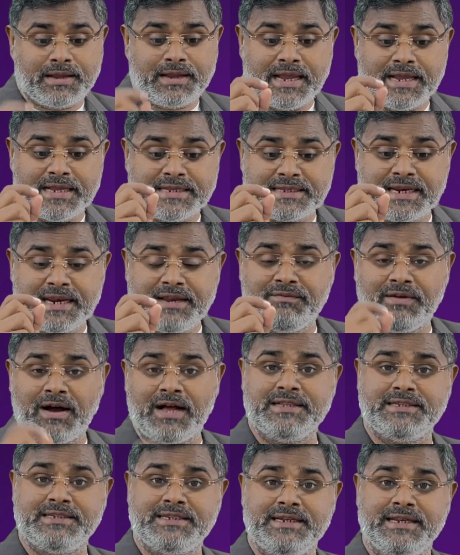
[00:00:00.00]

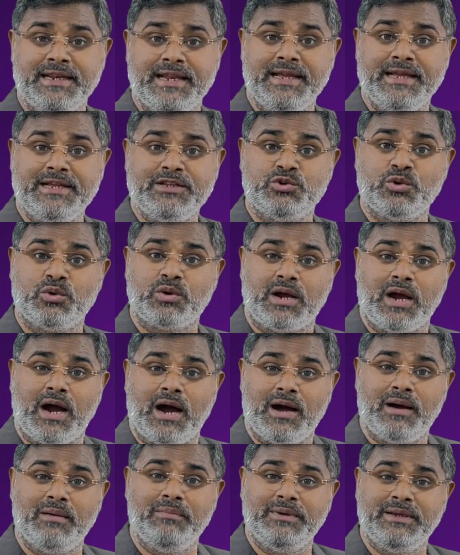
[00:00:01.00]
केजरीवाल जी ने जो
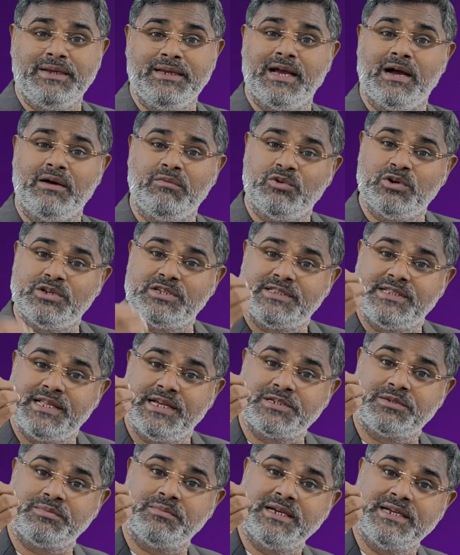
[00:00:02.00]
काम किया वो इस
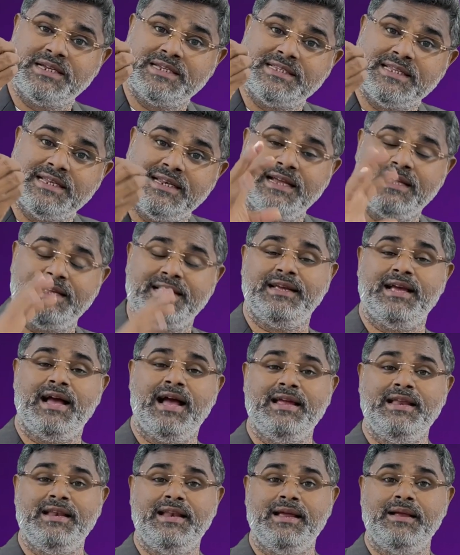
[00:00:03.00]
देश में किसी ने किया
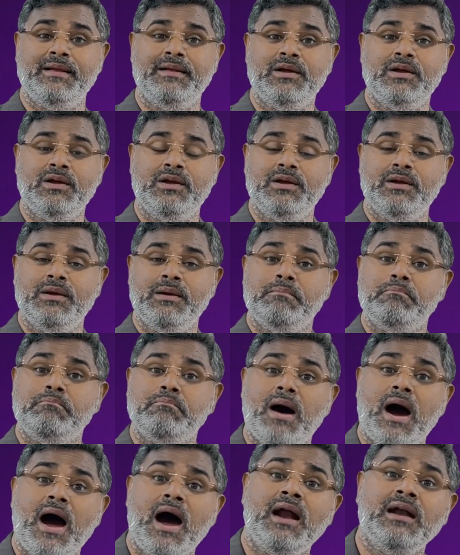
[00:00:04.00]
ही नहीं
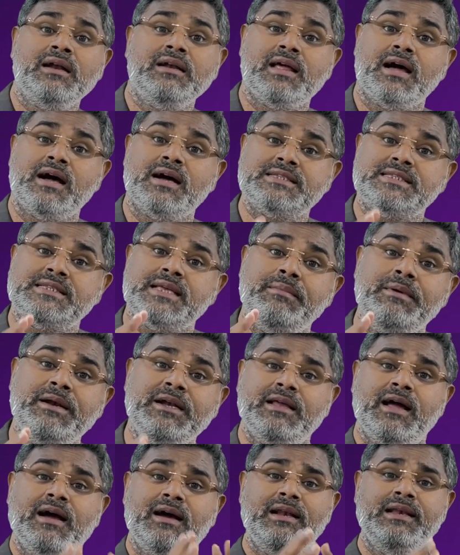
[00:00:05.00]
महाठग से भी
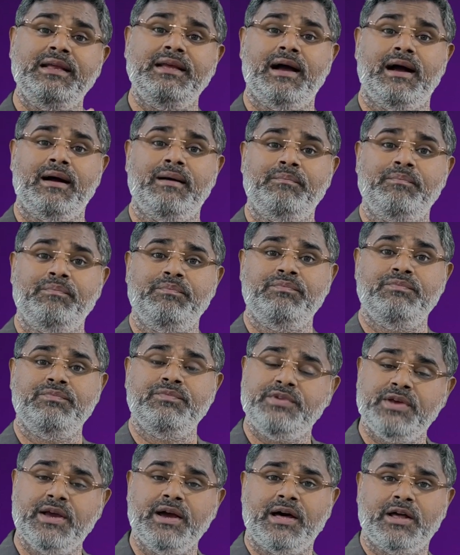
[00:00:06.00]
ठग लिया
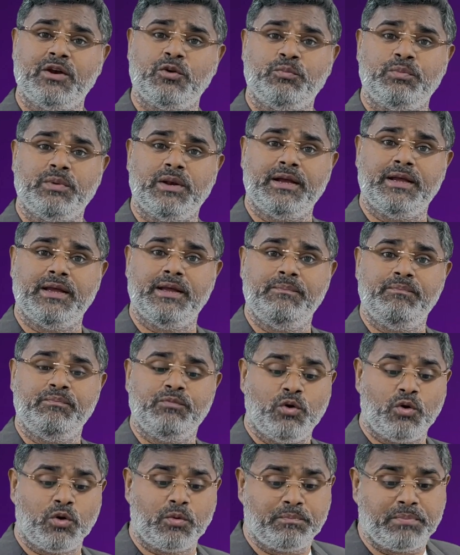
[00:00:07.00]
ये आरोप लगे
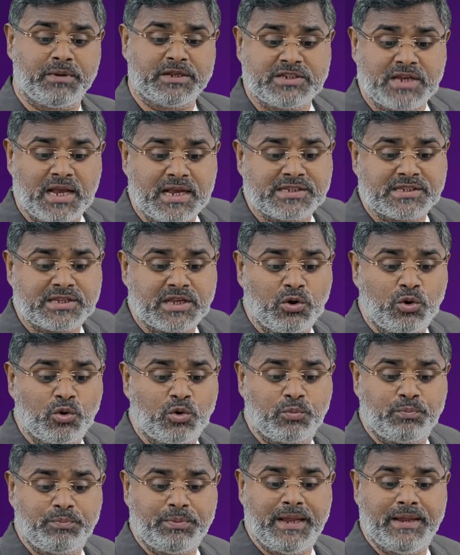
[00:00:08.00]
और 50 करोड़
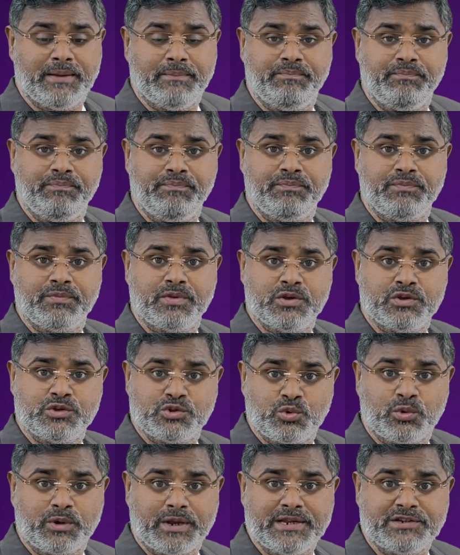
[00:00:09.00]
रुपए
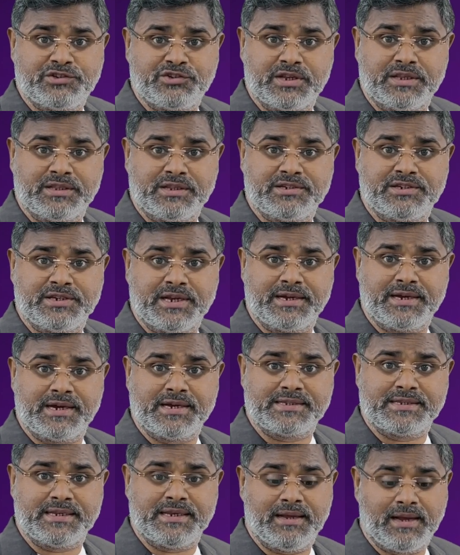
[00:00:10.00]
सुकेश
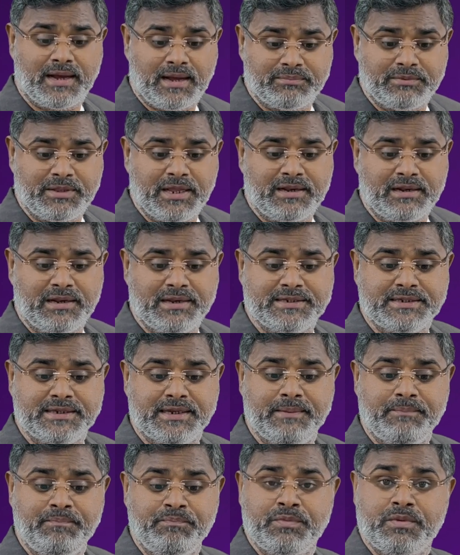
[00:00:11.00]
चंद्रशेखर से आप देख
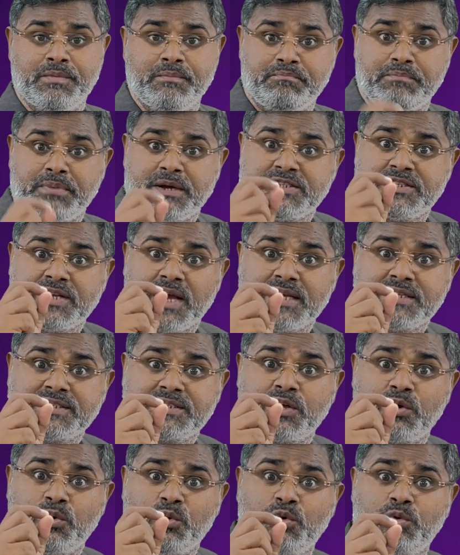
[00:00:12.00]
लीजिए
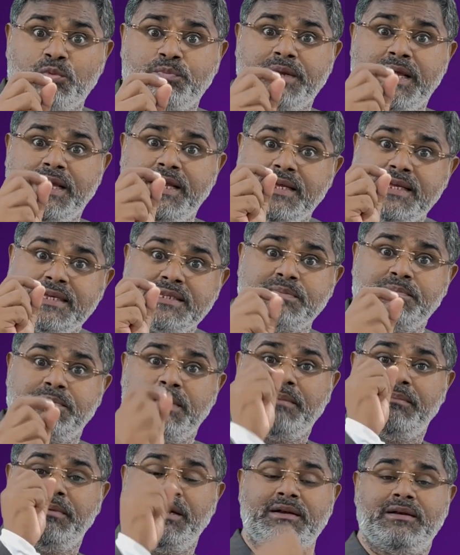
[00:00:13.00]
50 करोड़ रुपए इस
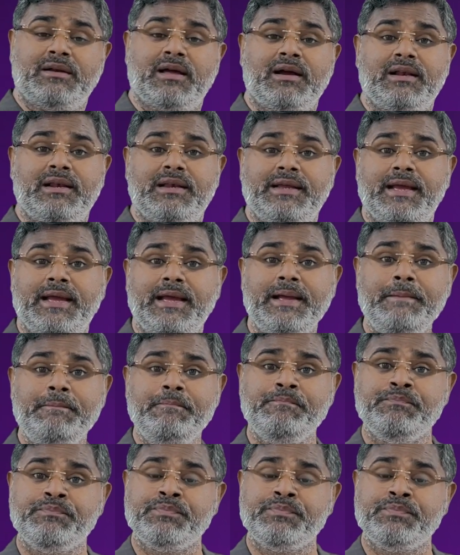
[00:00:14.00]
बाबत ठग लिए